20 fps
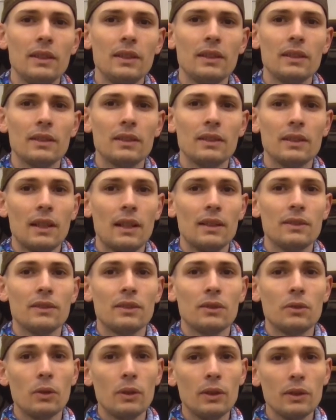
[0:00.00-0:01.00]
nicht
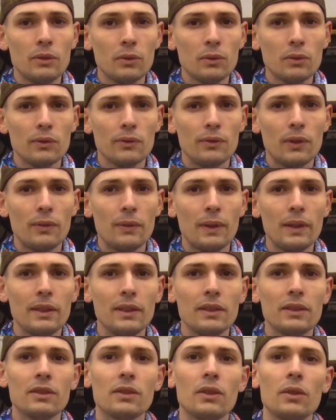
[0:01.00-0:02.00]
ganz neue Dosen
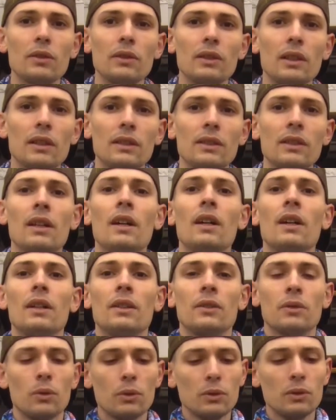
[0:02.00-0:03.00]
verwendet, sondern
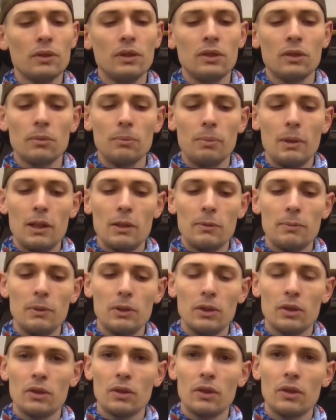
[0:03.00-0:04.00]
Dosen, die zum
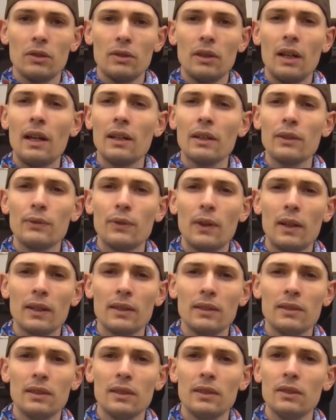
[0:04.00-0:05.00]
Beispiel schon
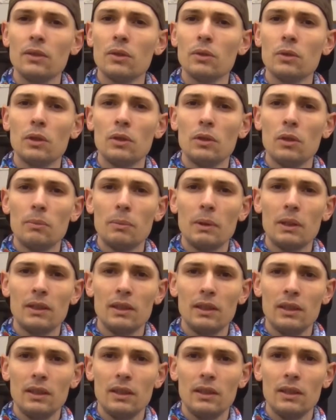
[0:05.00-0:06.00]
angefangen sind oder nur mehr
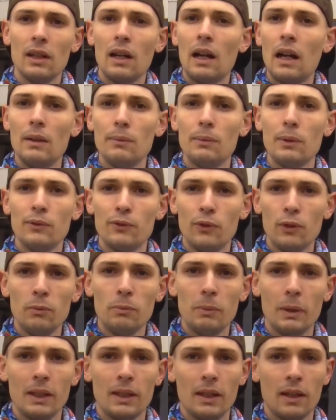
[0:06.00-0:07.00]
die halbe
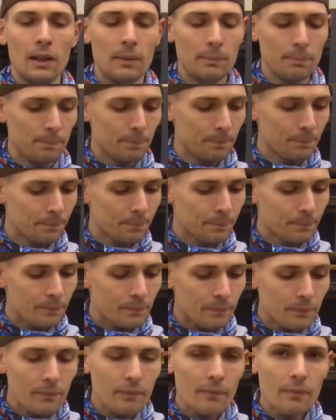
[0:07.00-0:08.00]
Füllmenge haben.
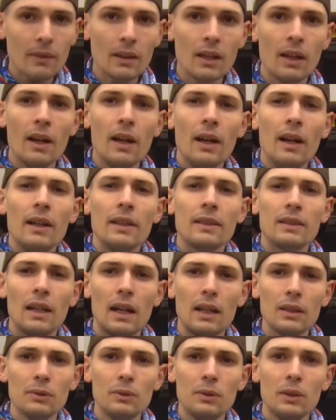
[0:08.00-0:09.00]

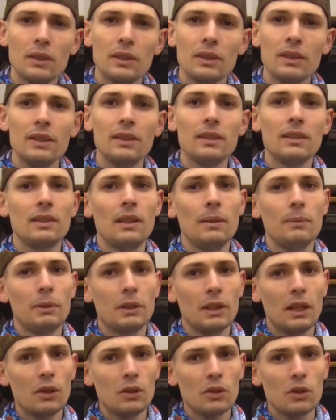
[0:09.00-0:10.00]
Dadurch ist
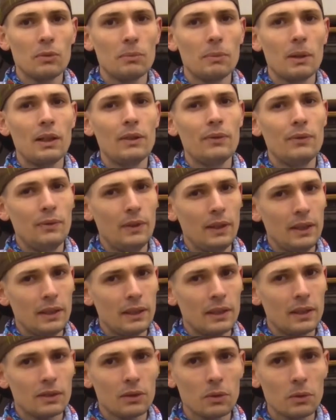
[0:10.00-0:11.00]
nämlich auch schon mal
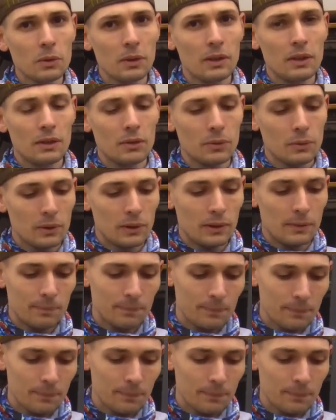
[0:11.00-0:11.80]
weniger Druck in der Dose.